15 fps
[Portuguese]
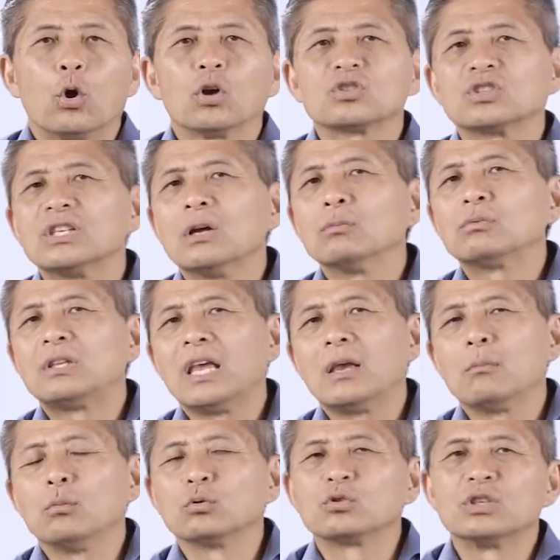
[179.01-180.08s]
nós não
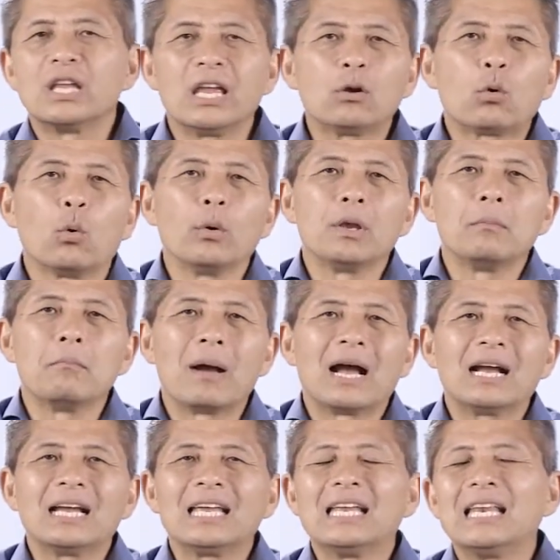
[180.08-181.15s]
temos nem com
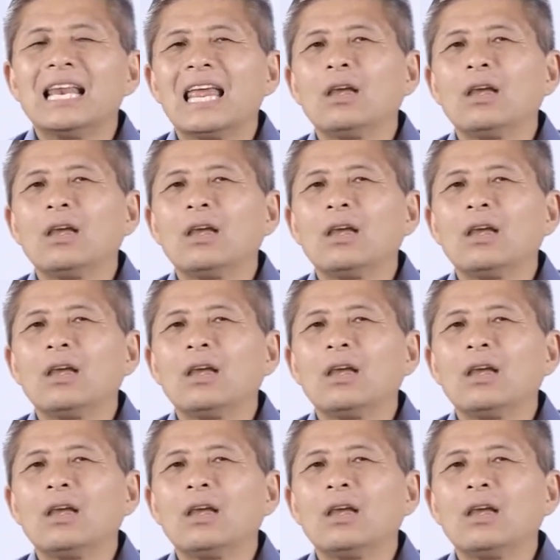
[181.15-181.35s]
Imã e